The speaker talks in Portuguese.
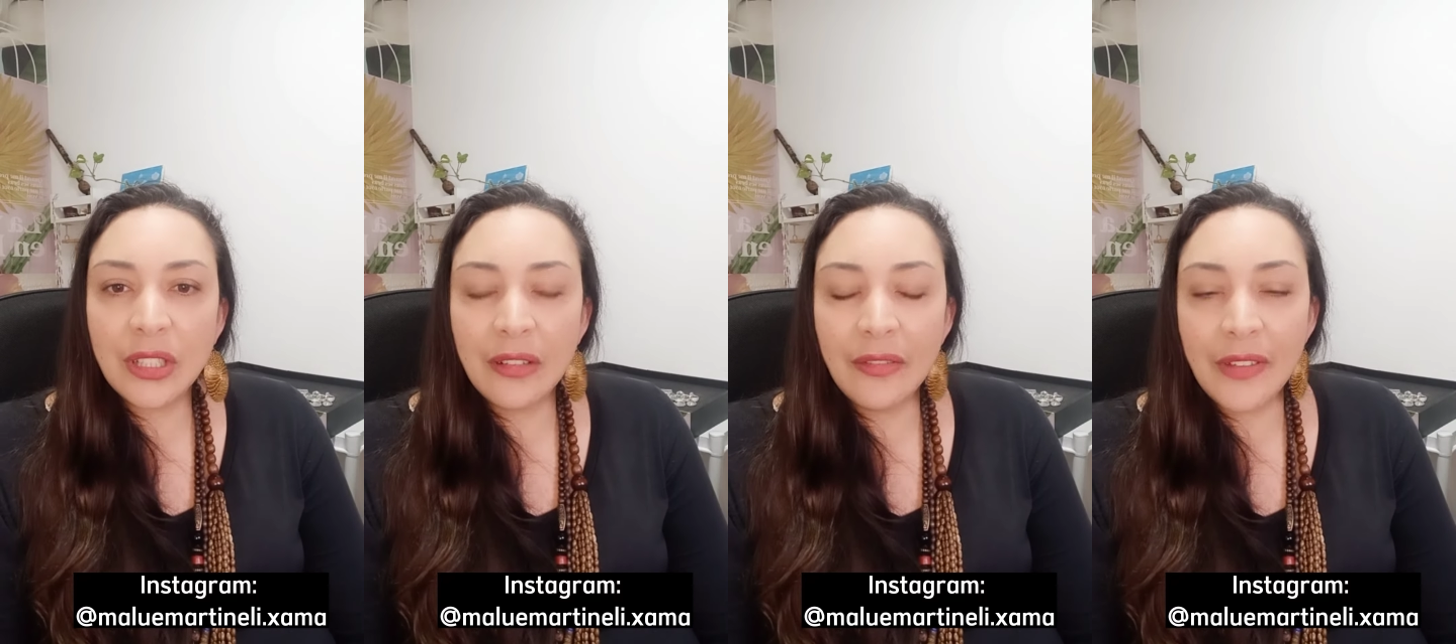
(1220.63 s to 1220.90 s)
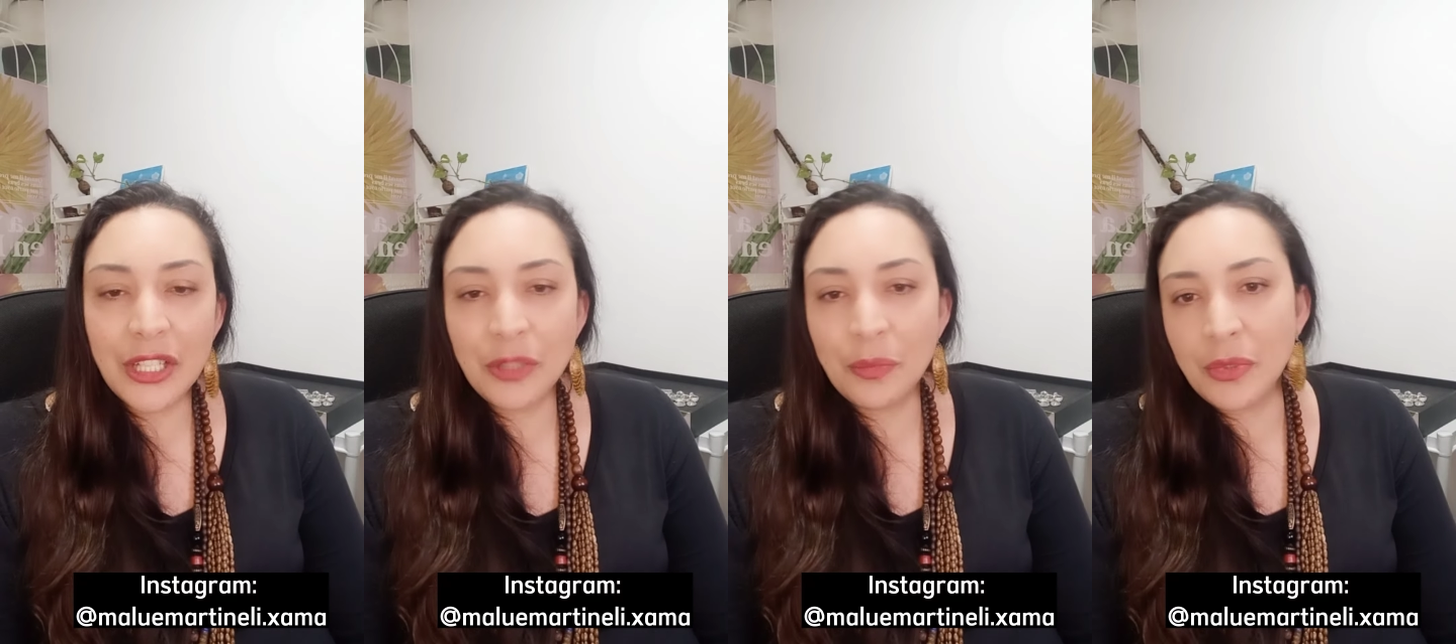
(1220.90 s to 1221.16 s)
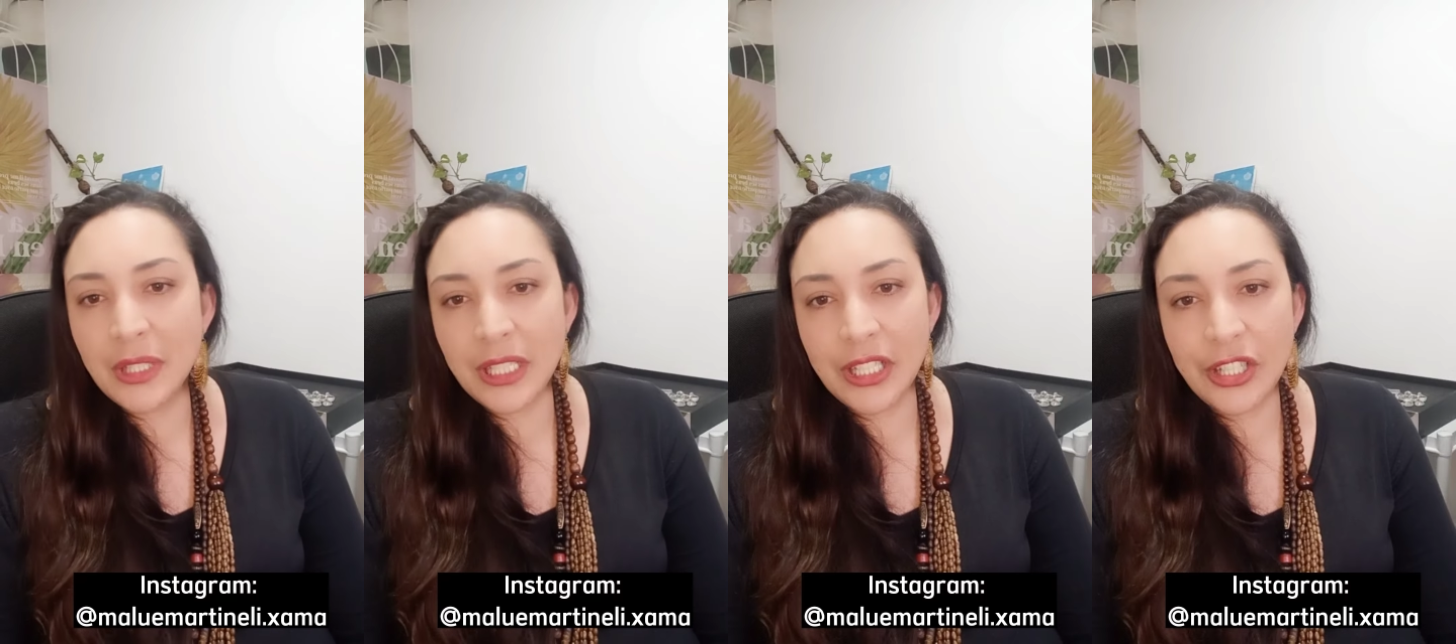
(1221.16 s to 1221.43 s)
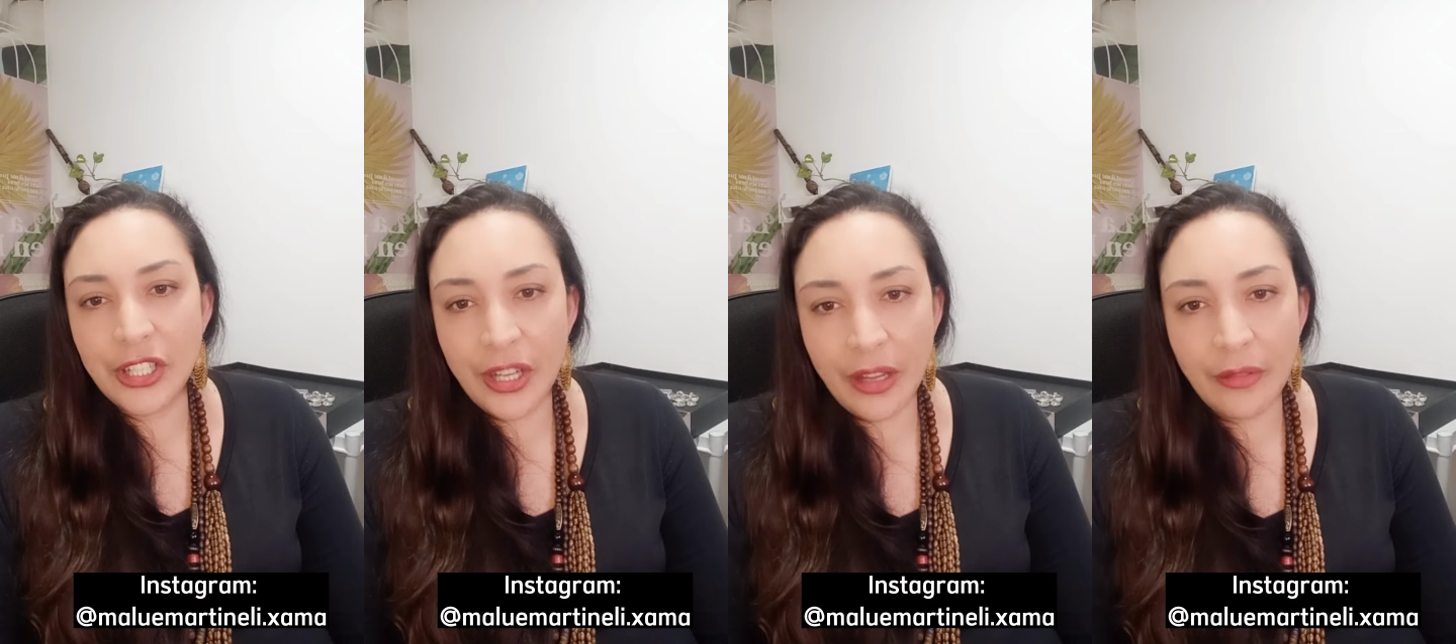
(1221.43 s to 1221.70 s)
ao invés de
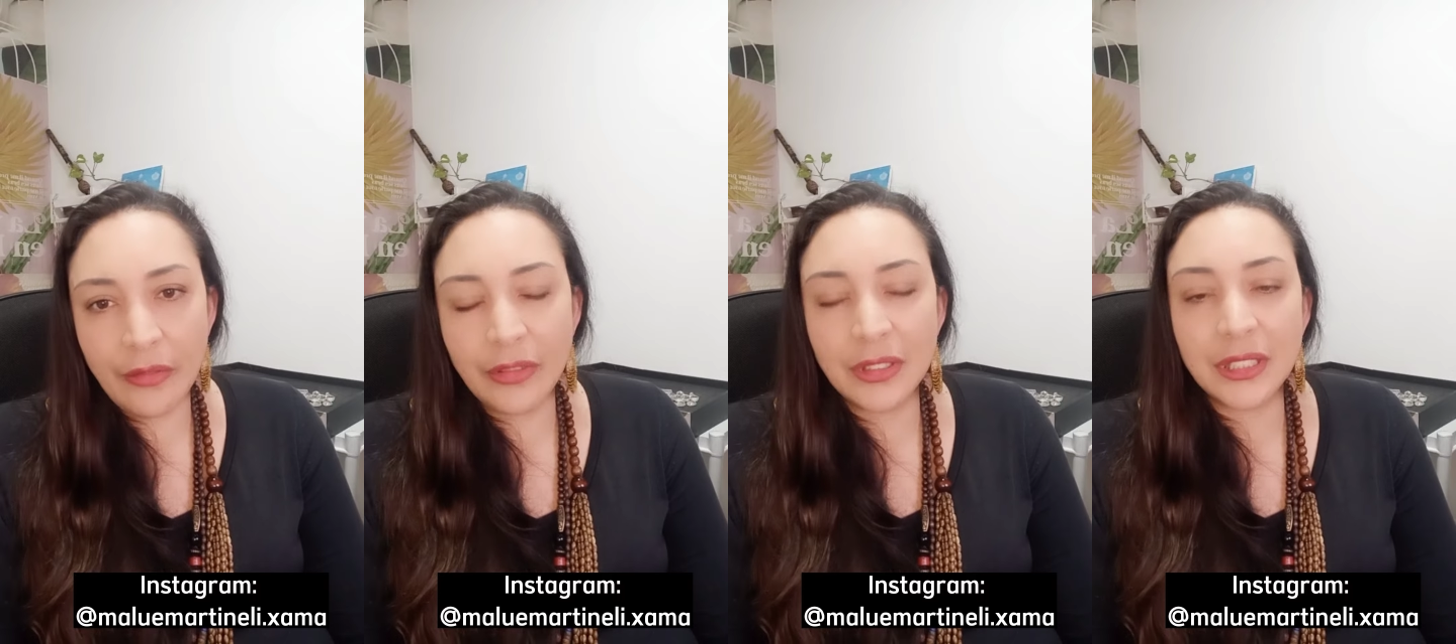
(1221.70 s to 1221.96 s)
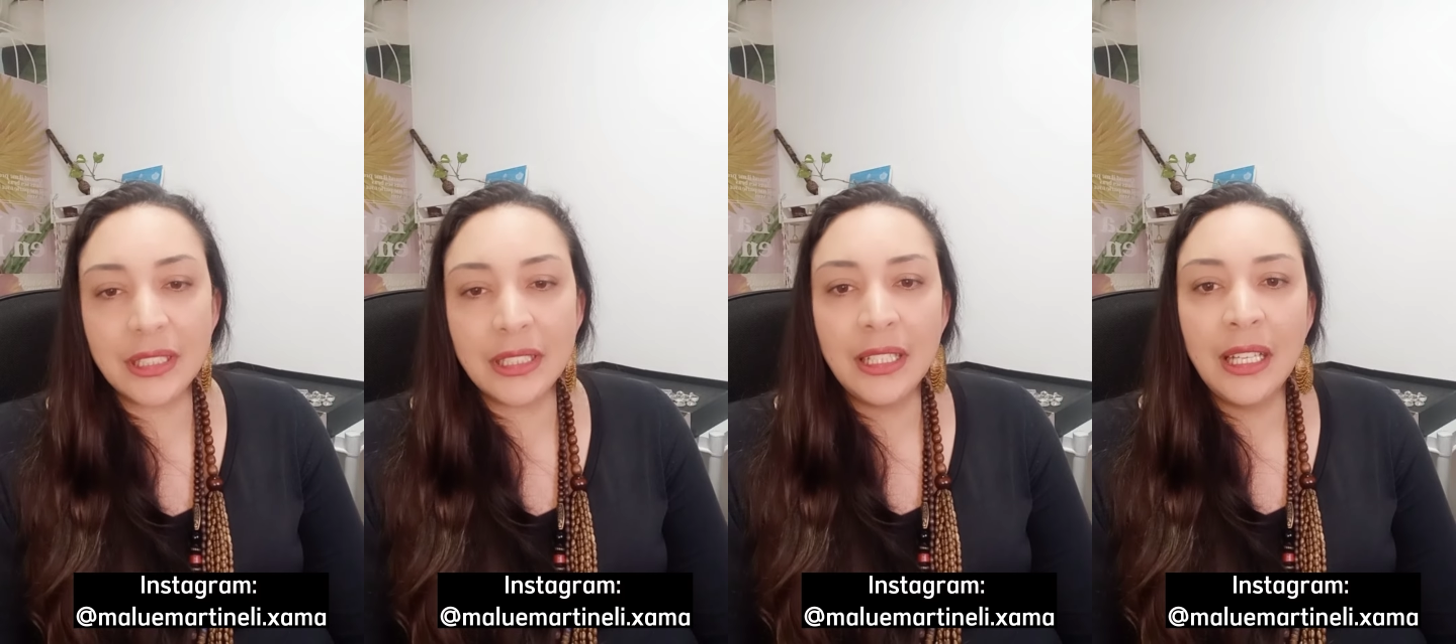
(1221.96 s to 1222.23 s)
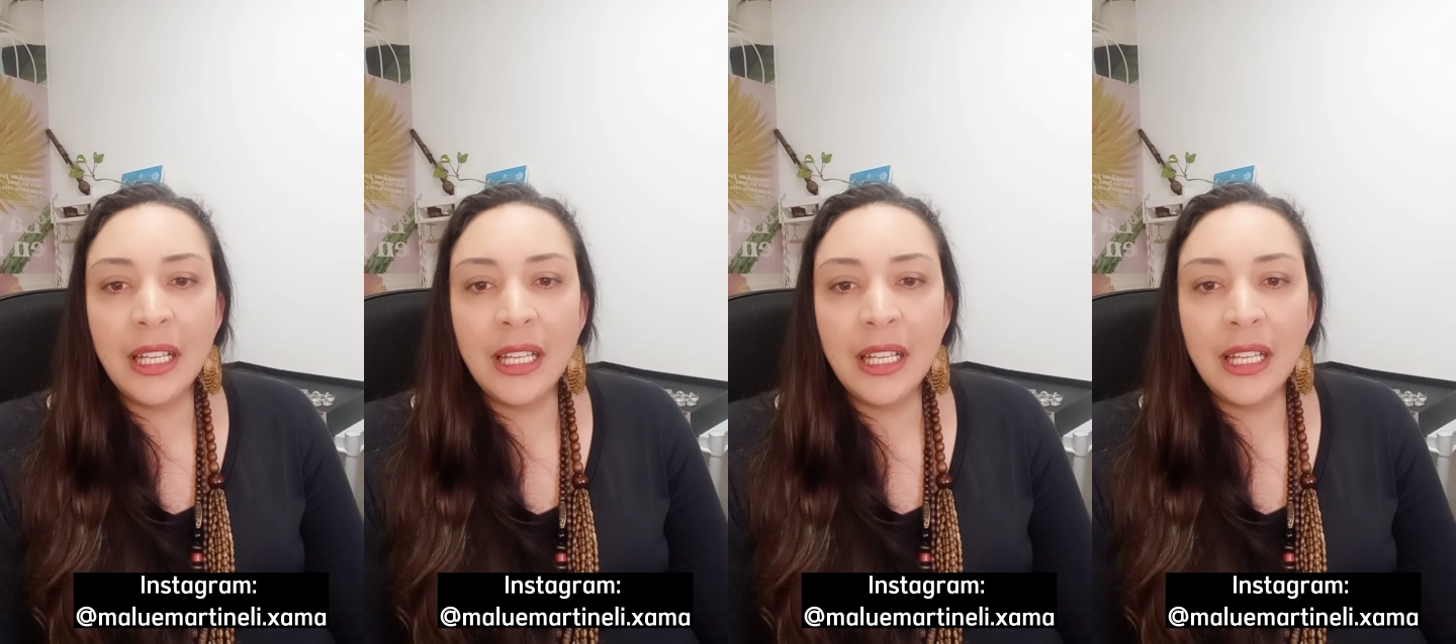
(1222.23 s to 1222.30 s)
positivos.